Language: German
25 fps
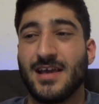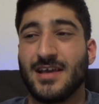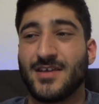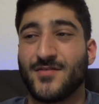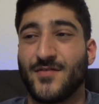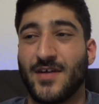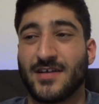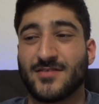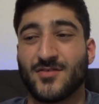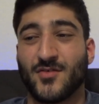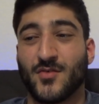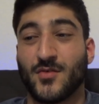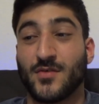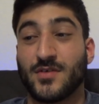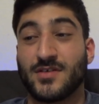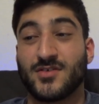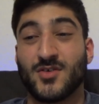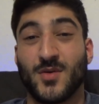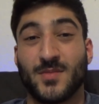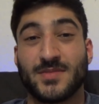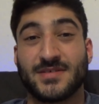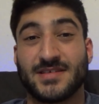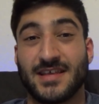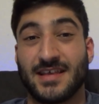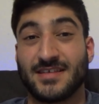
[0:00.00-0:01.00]
Ich weiß auch noch
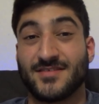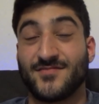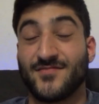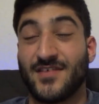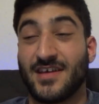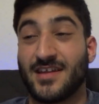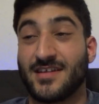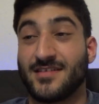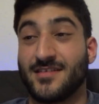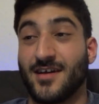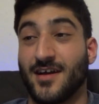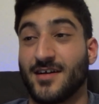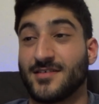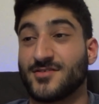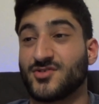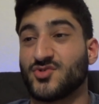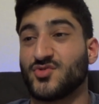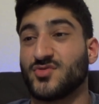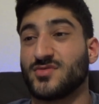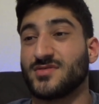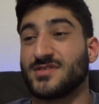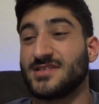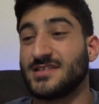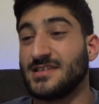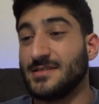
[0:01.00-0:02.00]
nicht, ob ich es essen werde, da es
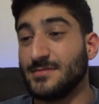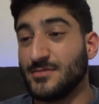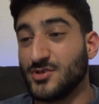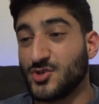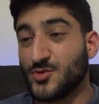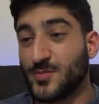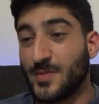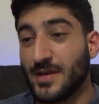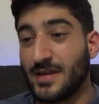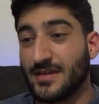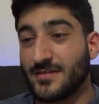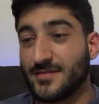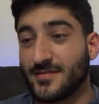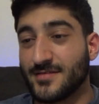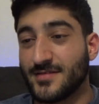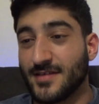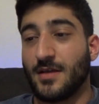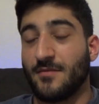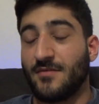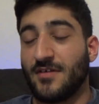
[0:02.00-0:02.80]
schon ziemlich spät ist.